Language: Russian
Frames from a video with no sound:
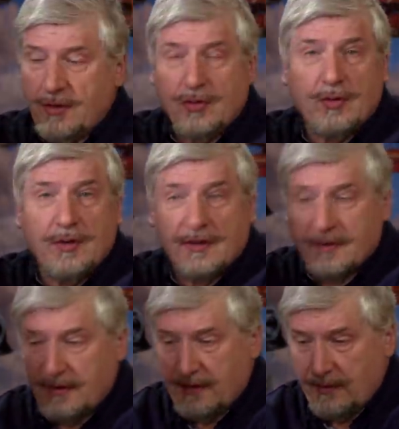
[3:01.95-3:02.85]
еще
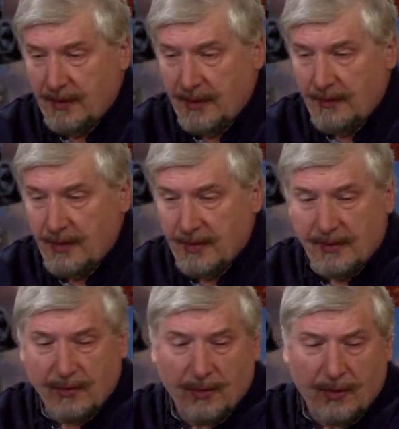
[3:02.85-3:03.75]
несколькими
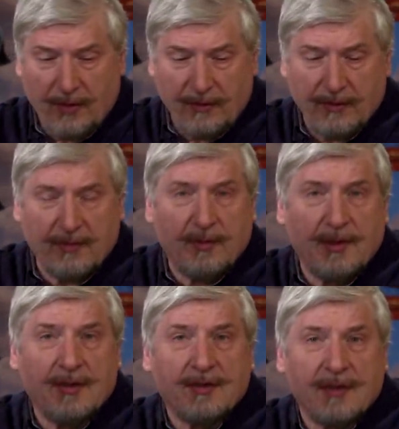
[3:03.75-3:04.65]
химическими руководствами, я
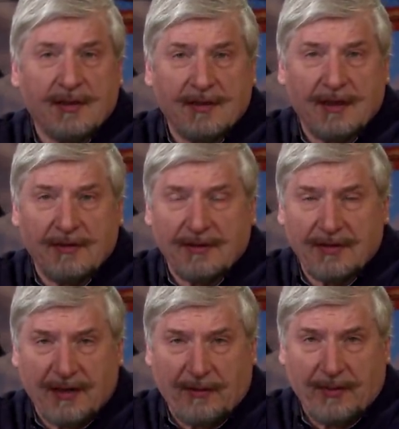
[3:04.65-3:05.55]
даже составил
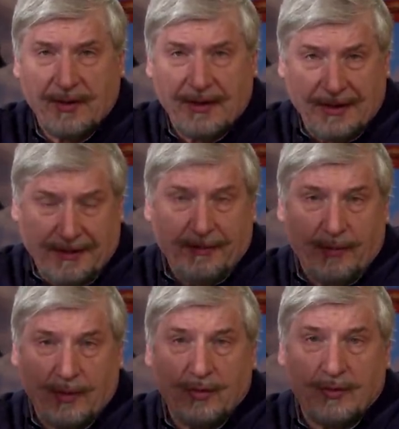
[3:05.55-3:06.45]
сам,
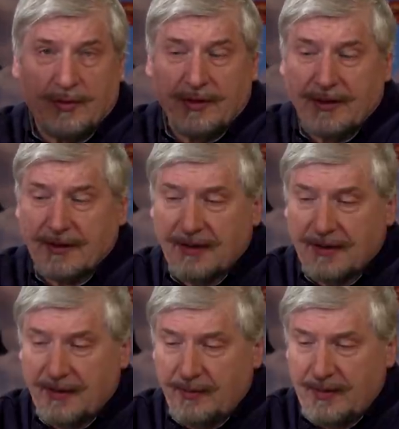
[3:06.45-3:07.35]
придумал
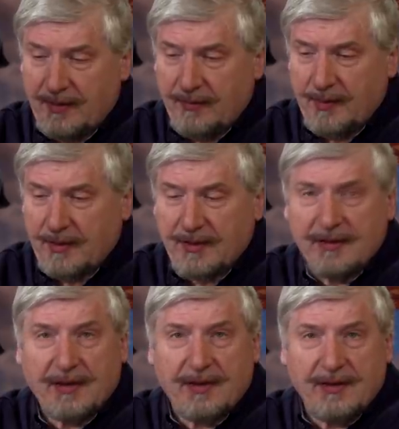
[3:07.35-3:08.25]
несколько
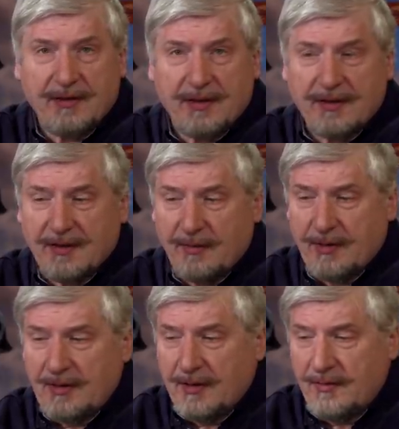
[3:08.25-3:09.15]
мелкозернистых.
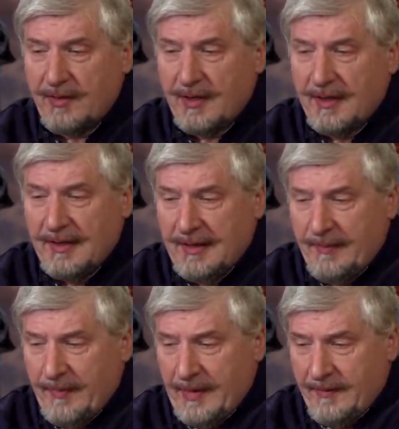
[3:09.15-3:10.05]
Самое главное,
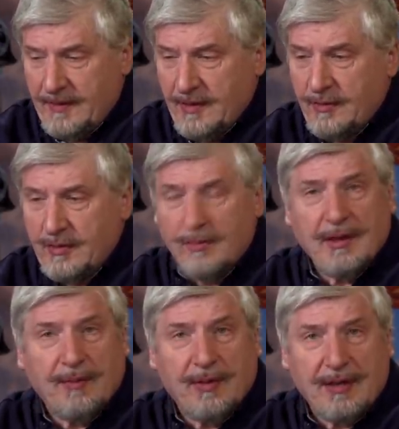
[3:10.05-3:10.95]
в те годы
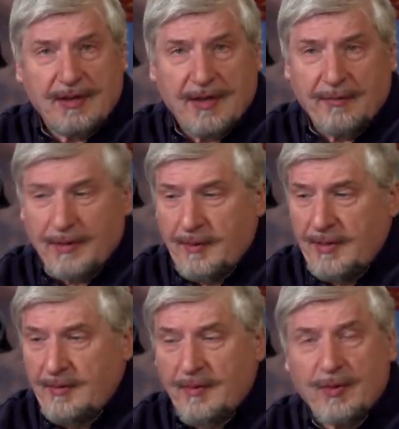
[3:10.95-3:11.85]
была большая
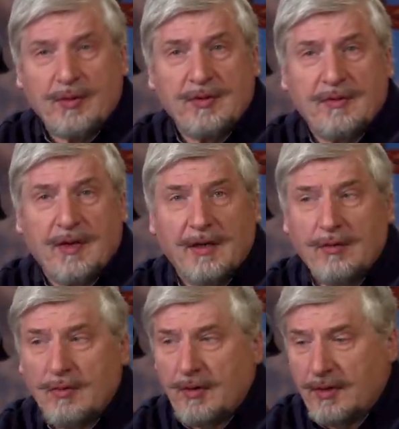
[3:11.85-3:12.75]
проблема
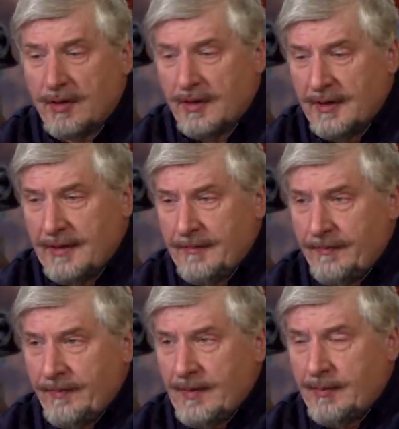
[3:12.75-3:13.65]
противоореольных
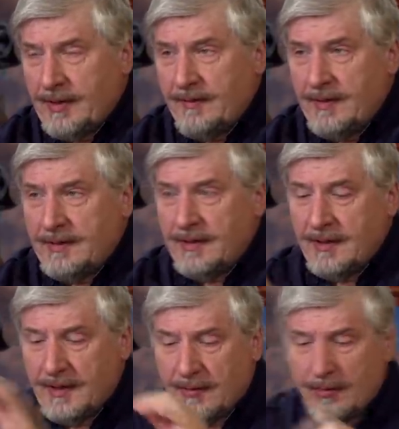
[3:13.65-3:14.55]

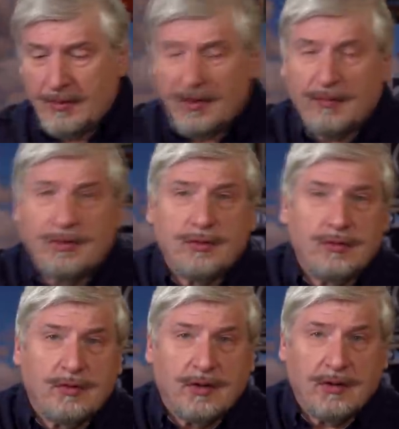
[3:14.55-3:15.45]
проявителей, которые
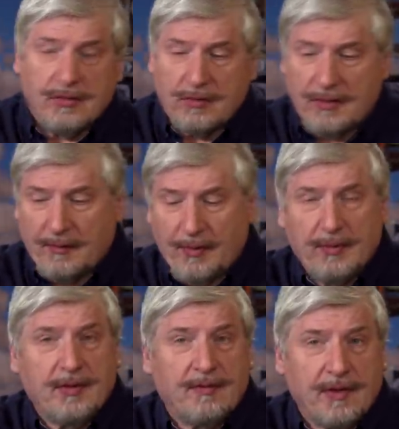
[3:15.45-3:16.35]
работают хорошо на
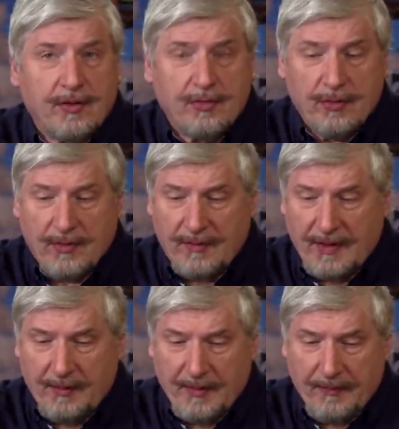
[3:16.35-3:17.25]
пленке в ночное время.